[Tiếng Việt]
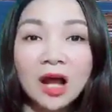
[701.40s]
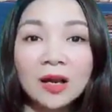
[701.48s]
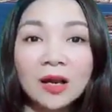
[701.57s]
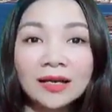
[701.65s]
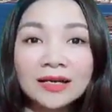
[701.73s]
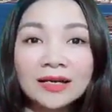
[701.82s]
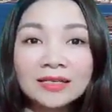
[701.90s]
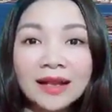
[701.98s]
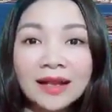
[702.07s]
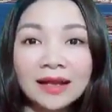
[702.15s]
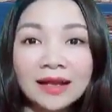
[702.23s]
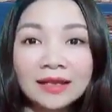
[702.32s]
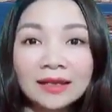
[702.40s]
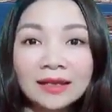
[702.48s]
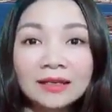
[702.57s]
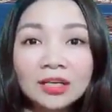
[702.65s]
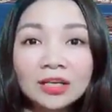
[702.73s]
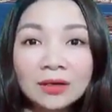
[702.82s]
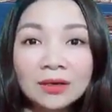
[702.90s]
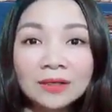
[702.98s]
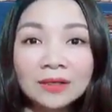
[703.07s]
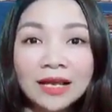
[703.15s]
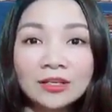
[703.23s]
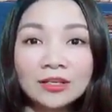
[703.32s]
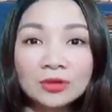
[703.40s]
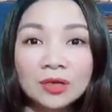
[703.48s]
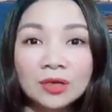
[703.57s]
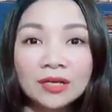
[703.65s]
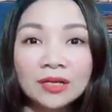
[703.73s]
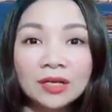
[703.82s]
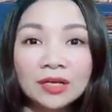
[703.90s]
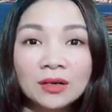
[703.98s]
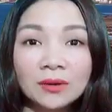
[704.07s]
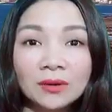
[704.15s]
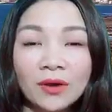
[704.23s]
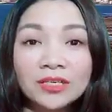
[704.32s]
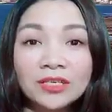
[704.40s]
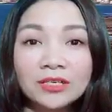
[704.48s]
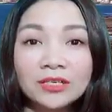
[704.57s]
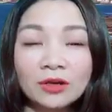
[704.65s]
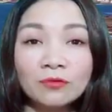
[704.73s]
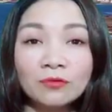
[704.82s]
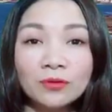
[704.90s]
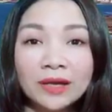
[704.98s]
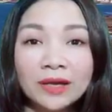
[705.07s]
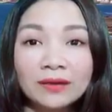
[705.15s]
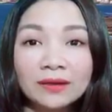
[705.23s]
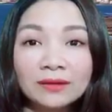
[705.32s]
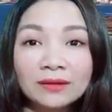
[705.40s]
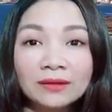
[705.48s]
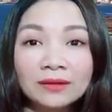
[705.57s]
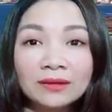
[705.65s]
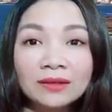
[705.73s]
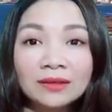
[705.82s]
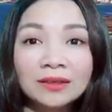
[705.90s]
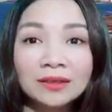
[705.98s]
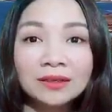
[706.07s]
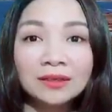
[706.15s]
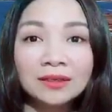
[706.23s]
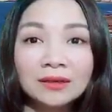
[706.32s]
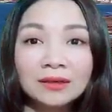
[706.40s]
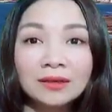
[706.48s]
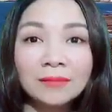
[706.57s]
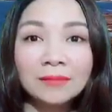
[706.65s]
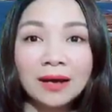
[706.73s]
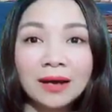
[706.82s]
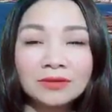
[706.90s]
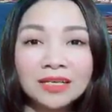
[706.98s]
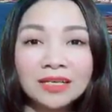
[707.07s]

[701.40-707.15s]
Họ là người rất đáng tin, không hứa hẹn suông không nói chỉ cho vui miệng Bảo